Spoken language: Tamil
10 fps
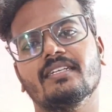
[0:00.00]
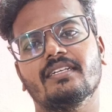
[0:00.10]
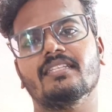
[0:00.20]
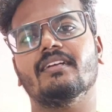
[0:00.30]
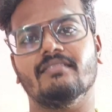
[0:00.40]

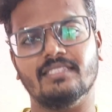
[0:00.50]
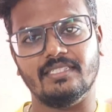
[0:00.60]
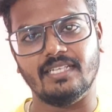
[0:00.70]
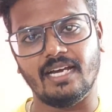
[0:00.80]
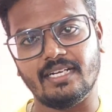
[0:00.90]
இதில் வந்து
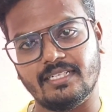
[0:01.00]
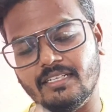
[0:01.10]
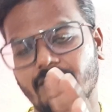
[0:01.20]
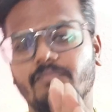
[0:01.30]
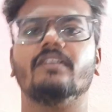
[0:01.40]
டாக்டர்
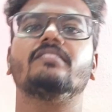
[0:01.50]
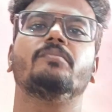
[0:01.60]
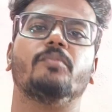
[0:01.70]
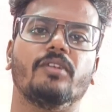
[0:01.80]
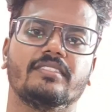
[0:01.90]
ப்ளஸ்
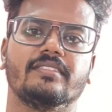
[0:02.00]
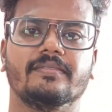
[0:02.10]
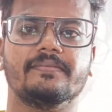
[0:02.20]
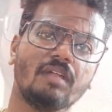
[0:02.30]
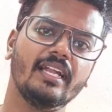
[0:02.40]
போலீஸ்
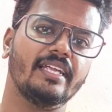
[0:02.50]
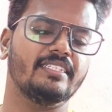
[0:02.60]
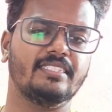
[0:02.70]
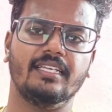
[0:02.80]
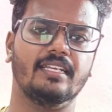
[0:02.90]
முன்னாள்
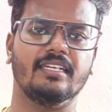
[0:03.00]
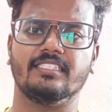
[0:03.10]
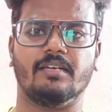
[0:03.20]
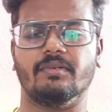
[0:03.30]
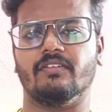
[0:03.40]
கழிச்சு
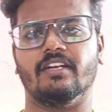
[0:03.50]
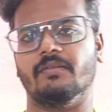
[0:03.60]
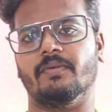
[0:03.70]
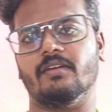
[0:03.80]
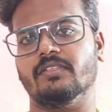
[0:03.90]
லிங்குசாமி அவர்களின்
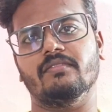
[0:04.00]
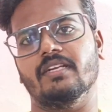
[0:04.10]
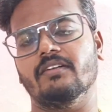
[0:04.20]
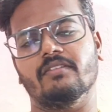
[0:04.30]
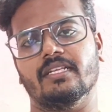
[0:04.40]
படம் வந்து
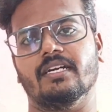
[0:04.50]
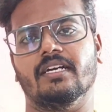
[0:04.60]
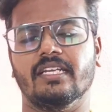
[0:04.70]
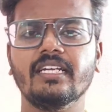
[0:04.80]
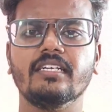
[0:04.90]
வெளியே வருதுங்க
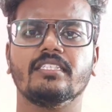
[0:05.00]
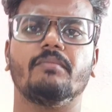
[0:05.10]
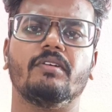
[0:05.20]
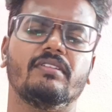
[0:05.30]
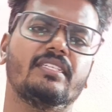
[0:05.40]

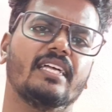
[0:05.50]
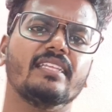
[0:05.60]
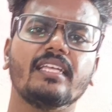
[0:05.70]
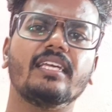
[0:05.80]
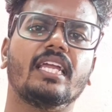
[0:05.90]
லிங்குசாமி வந்து
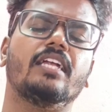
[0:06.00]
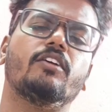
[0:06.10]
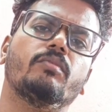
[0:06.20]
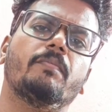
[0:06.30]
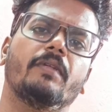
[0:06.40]
எந்த ஏரியாவில்
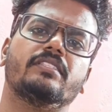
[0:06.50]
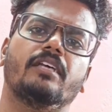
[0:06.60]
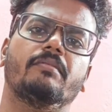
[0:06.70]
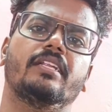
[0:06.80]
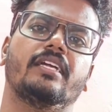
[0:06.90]
ரொம்ப ப்ளஸ்
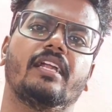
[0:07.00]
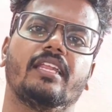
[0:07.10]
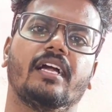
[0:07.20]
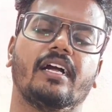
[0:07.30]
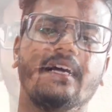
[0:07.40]
அப்படின்னு நீங்கள்
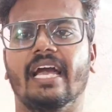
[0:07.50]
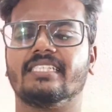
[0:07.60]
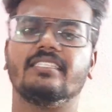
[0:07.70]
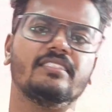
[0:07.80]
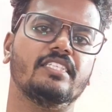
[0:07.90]
கேட்டீங்கன்னாக்கா
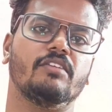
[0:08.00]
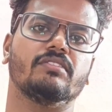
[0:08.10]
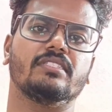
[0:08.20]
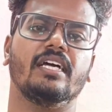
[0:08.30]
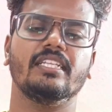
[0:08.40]
ஆக்ஷன்
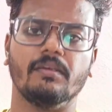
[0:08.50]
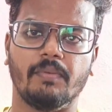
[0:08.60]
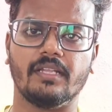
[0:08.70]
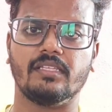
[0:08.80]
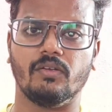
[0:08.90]
சீக்வன்ஸ் தான் இந்த
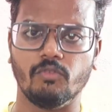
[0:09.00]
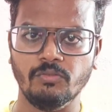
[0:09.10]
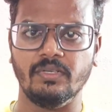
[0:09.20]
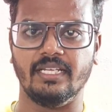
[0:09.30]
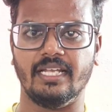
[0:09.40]
படத்தில்
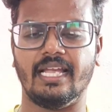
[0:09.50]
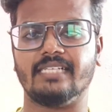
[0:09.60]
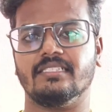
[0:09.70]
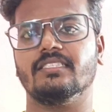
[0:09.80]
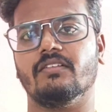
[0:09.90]
உண்மையிலேயே
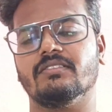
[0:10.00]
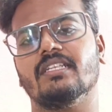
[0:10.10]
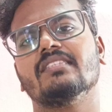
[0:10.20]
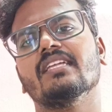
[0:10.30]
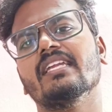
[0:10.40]
ஆக்ஷன்
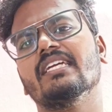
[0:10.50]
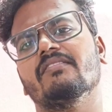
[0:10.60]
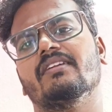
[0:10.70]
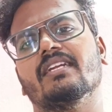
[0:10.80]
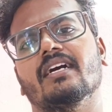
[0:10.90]
சீக்வன்ஸ்லாம் தெரிக்க
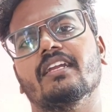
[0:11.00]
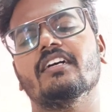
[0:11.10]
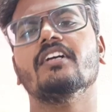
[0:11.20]
விட்டுருக்காரு